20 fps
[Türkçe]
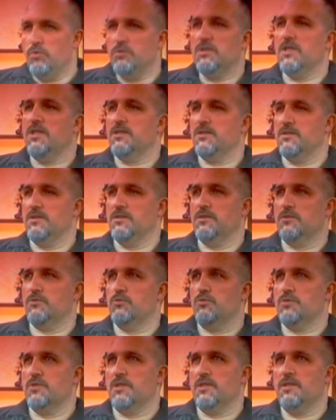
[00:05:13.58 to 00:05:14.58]
Onun altındaki
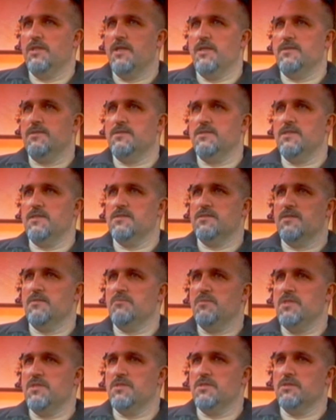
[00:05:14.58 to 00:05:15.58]
kuşak yani
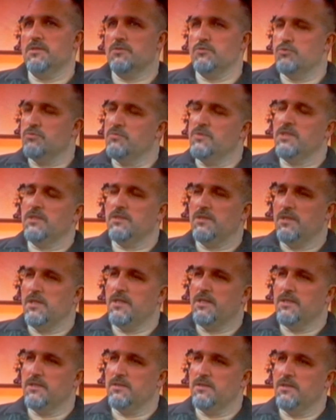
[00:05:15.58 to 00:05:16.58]
85 yıllık Cumhuriyet
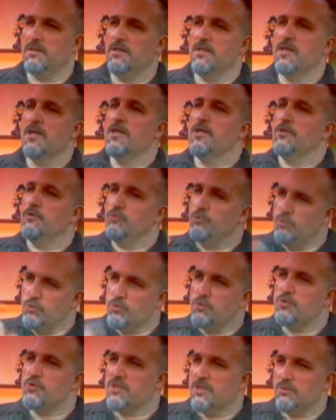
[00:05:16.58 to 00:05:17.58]
tarihinde
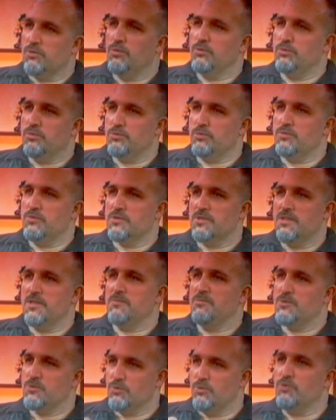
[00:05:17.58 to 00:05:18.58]
3 kuşak
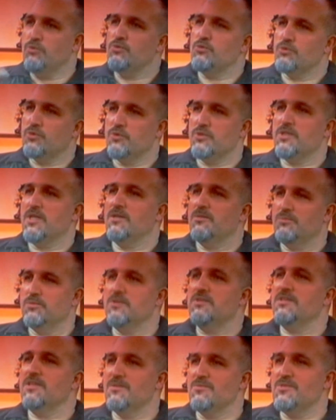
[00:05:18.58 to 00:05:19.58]
oluştuysa biz o 3 kuşağı
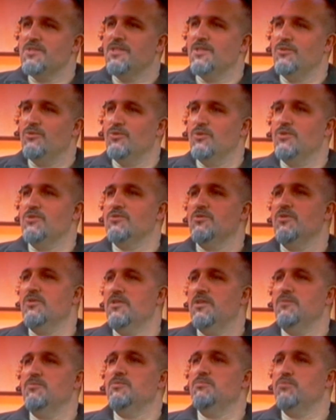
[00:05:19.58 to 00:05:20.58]
bunu temsil ediyoruz.
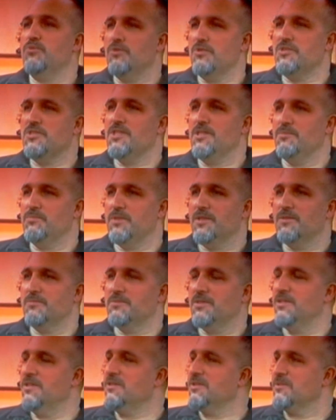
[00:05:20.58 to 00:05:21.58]
Öyle bir proje Hatta
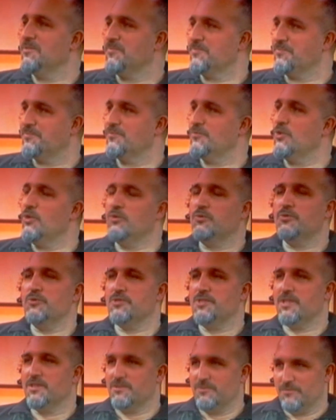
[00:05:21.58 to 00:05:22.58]
yapalım dedik. Kuşak. 4
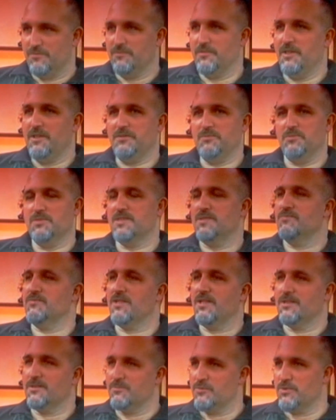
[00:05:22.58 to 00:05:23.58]
kuşak var. Bizim
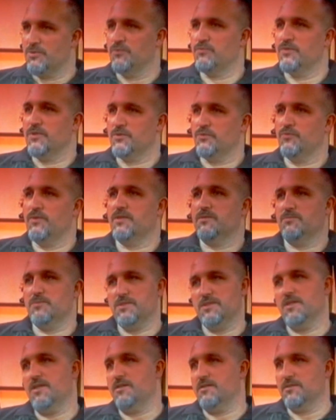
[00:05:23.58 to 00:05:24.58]
de altımızda ufak ufak
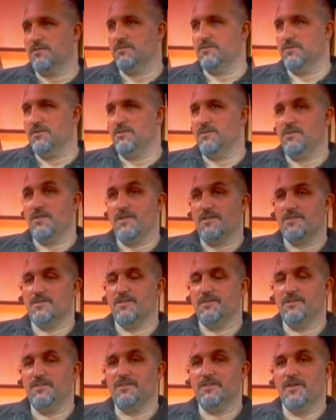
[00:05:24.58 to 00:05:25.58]
biz de artık e,
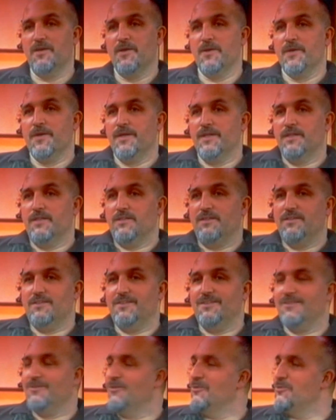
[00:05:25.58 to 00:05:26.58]
yaşlandık.
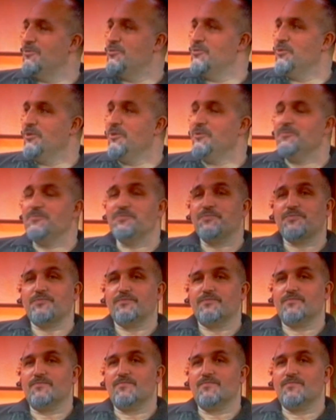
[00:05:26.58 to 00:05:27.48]
E, oluşuyor.